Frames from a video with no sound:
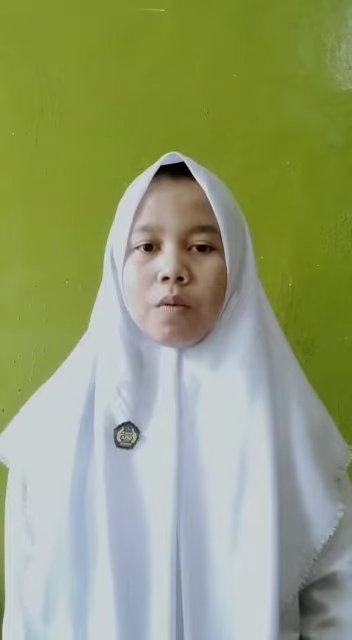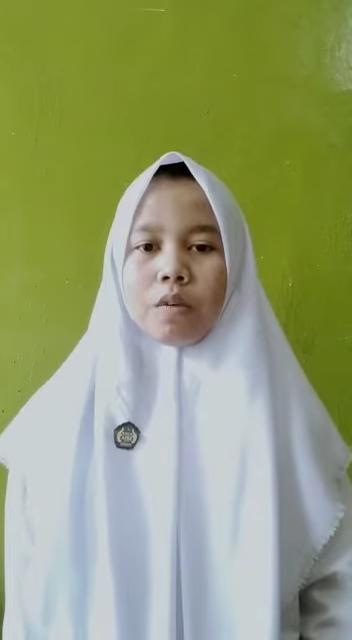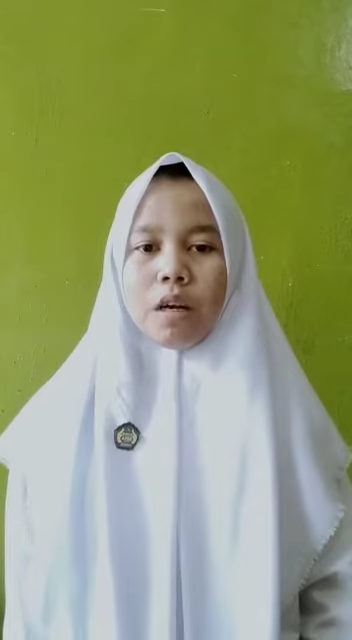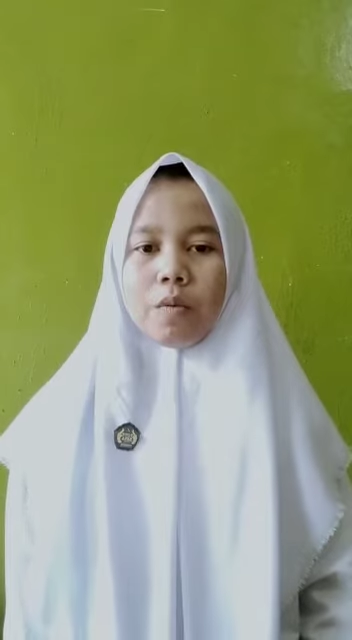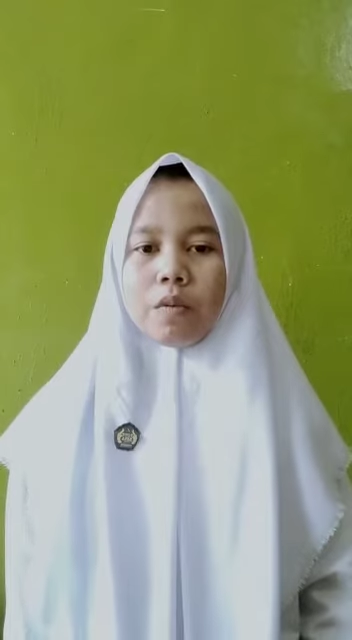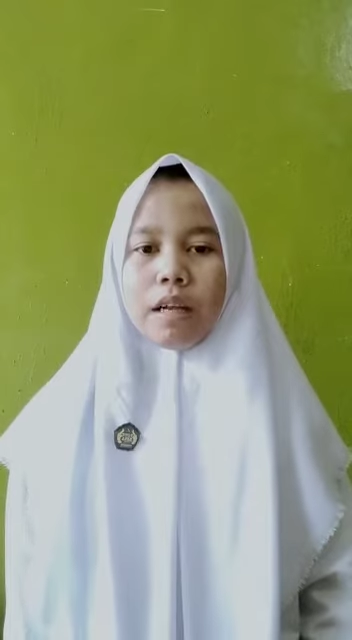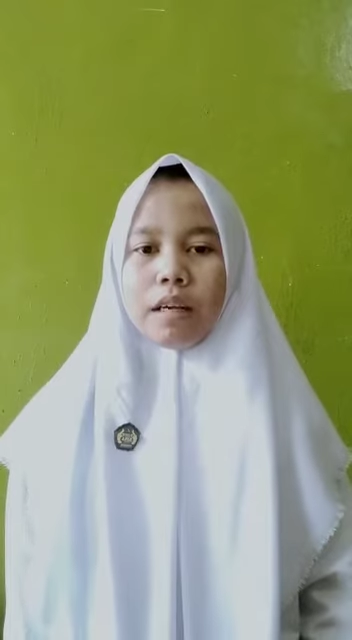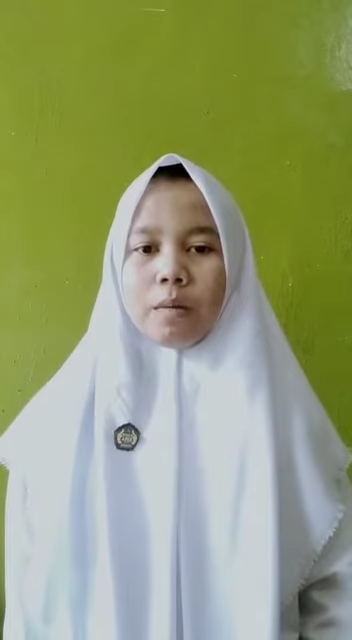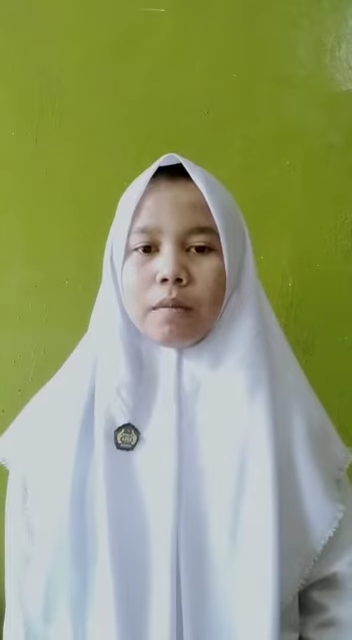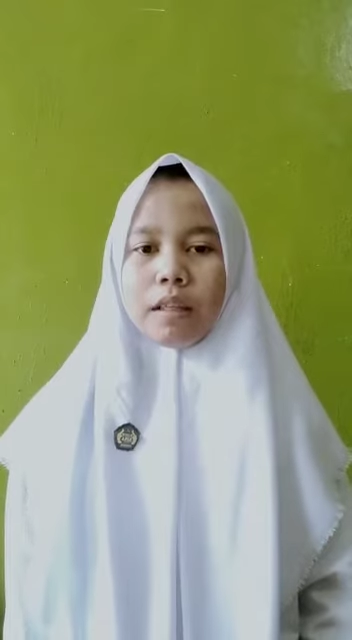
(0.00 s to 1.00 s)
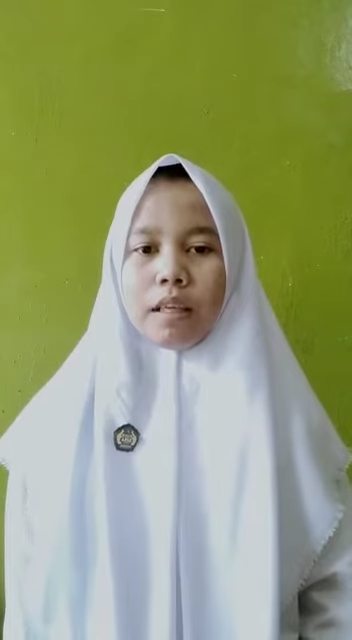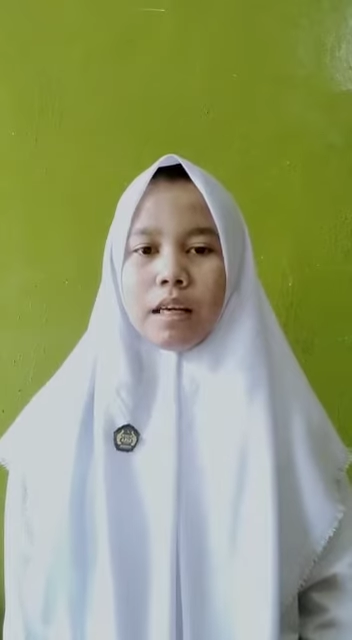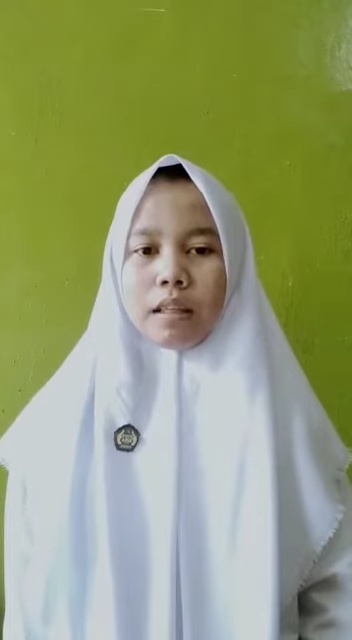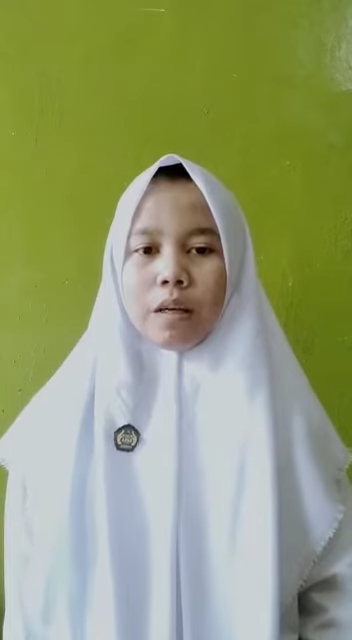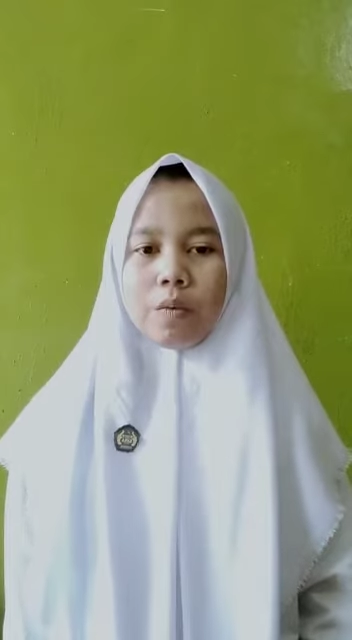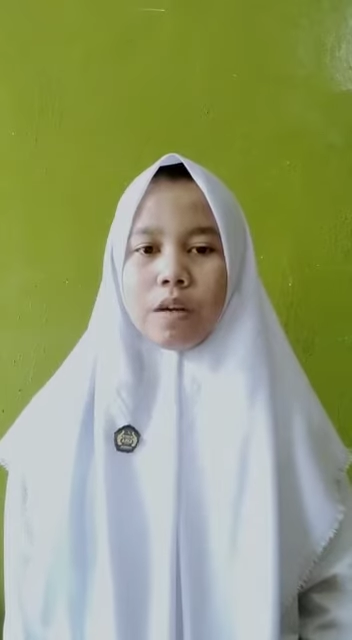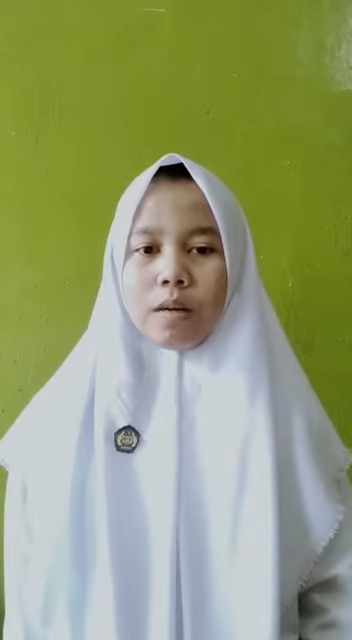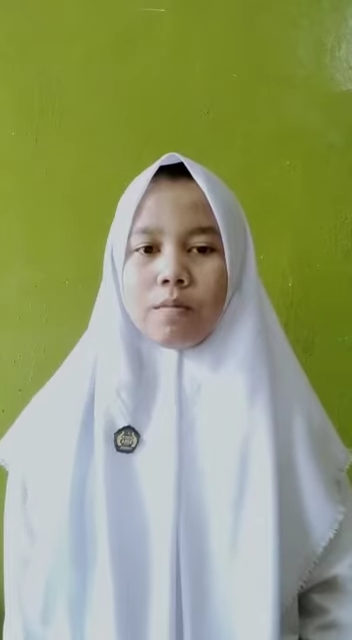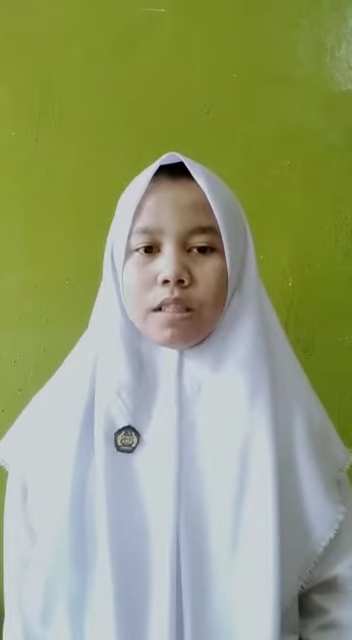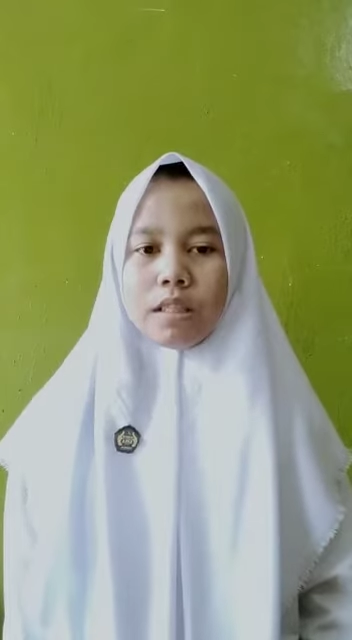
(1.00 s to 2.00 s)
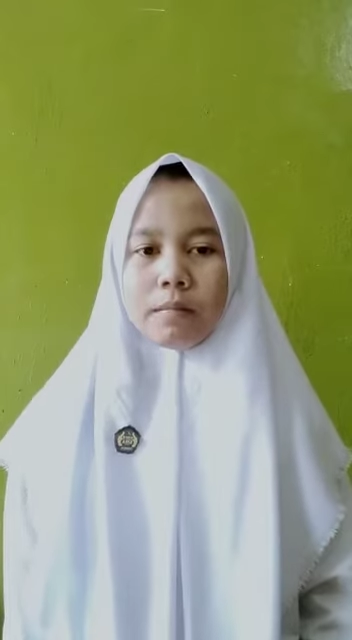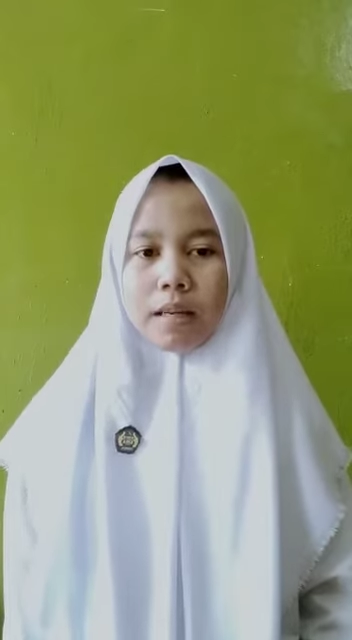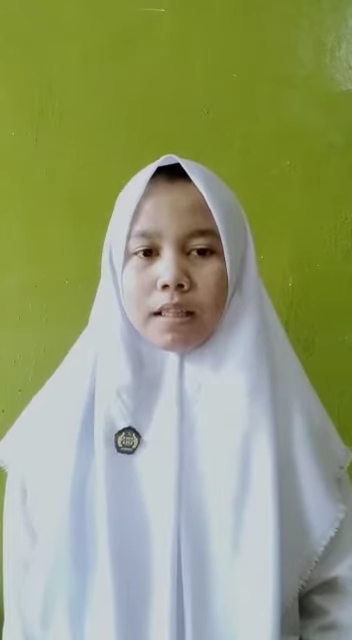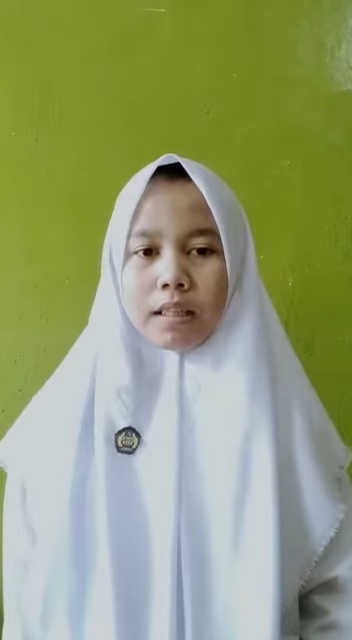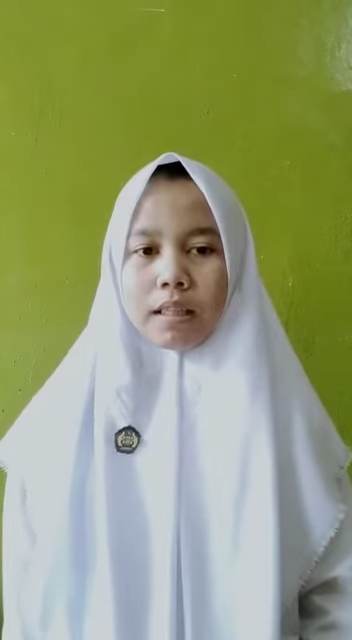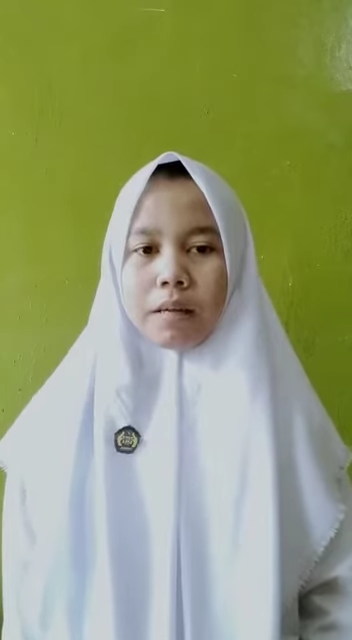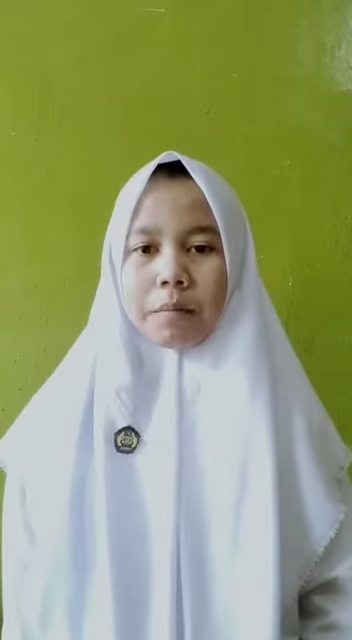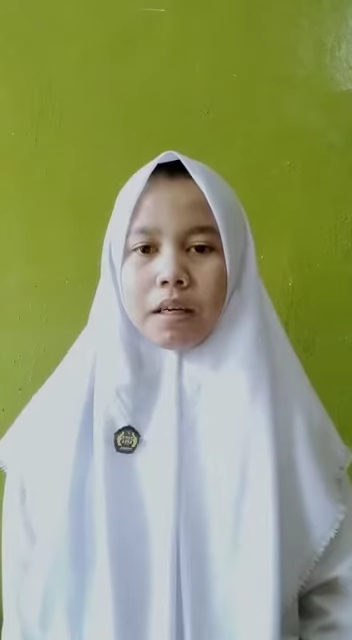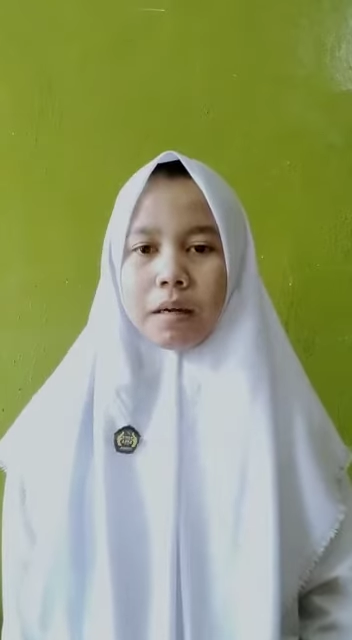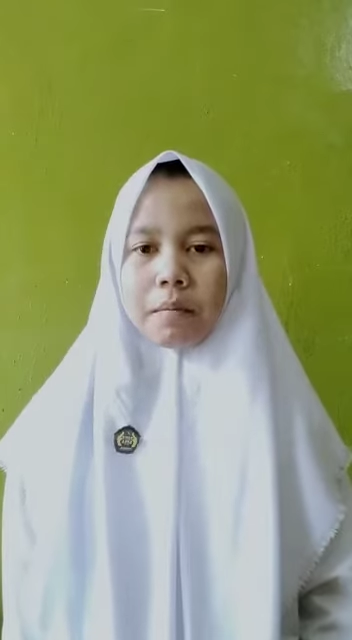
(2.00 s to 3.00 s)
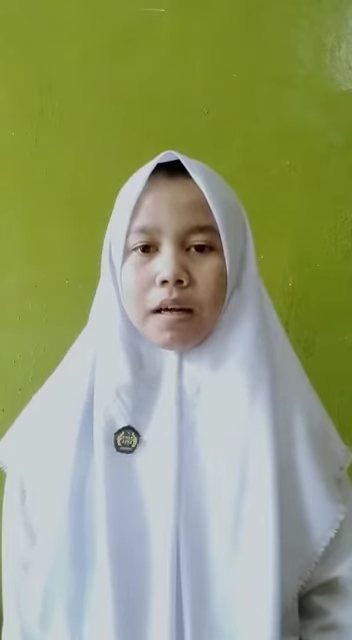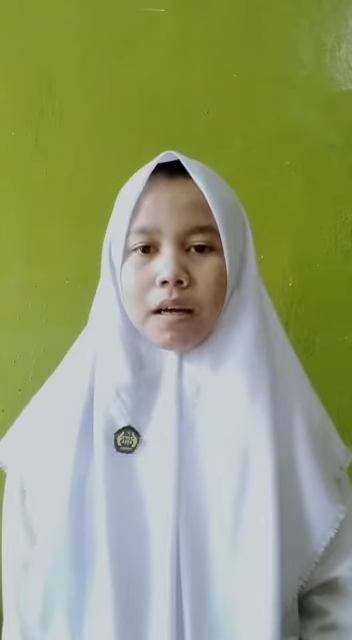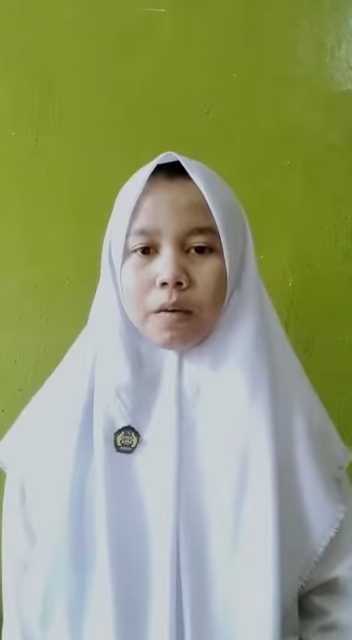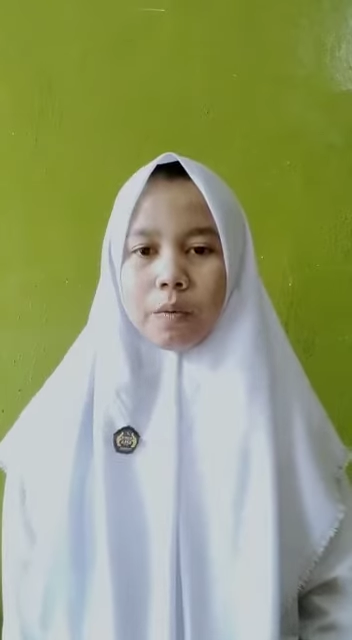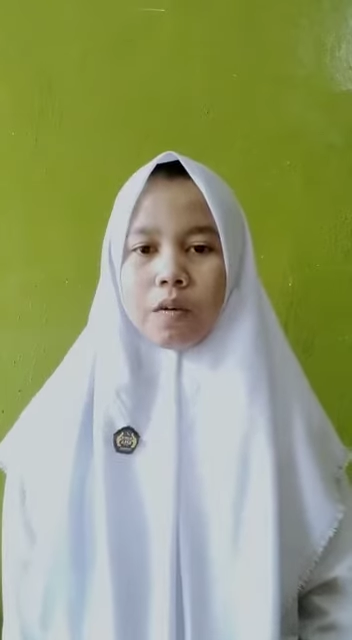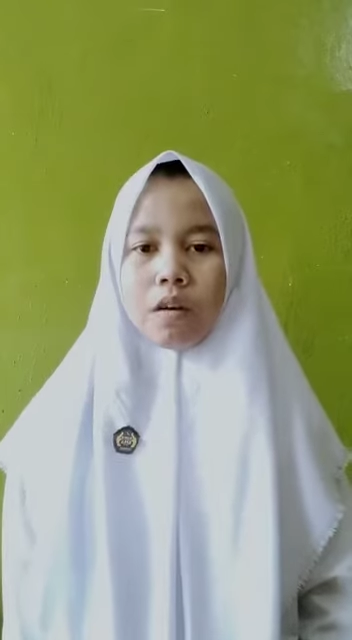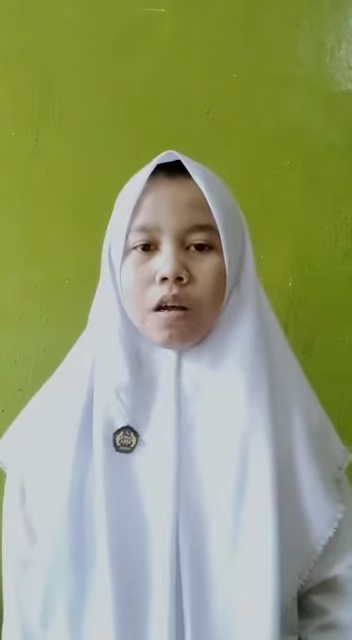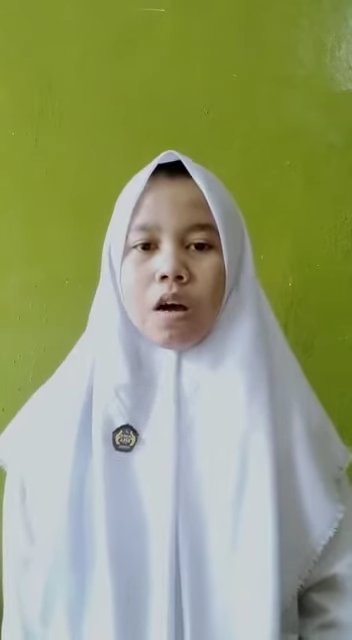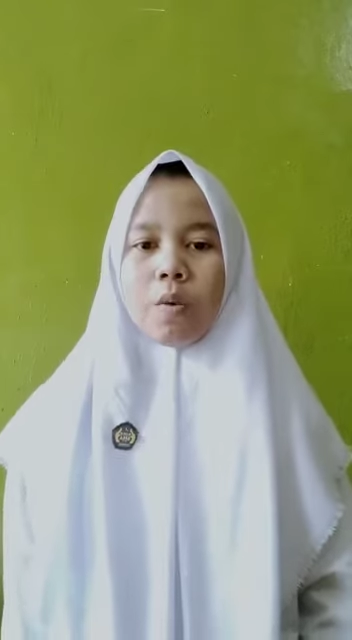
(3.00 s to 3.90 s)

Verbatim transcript: Undang-Undang Nomor 3 Tahun 2009 tentang Mahkamah Agung,